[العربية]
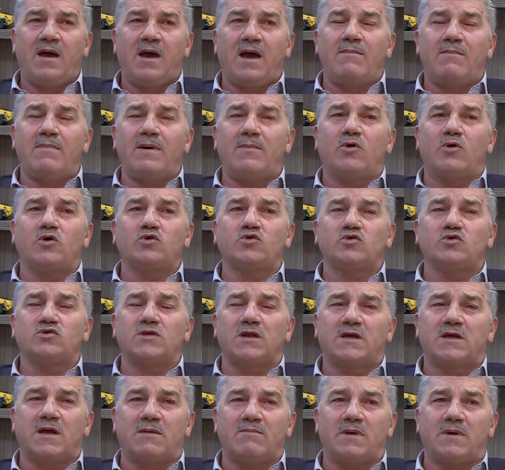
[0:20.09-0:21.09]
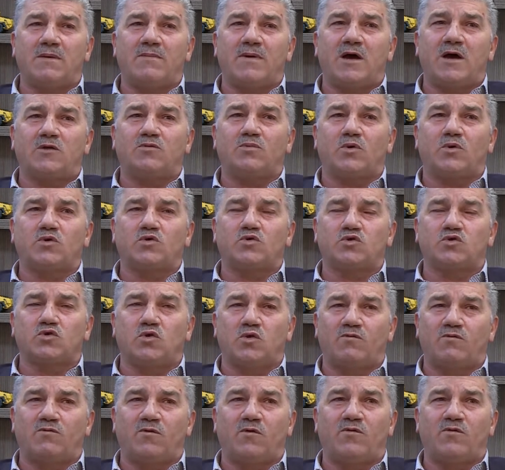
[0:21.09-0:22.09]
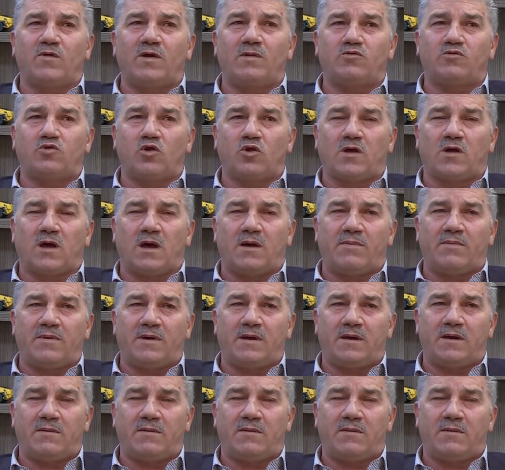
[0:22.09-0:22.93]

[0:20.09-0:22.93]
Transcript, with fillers: اما بخصوص الكمامات وبخصوص الكفوف اللي بتلقى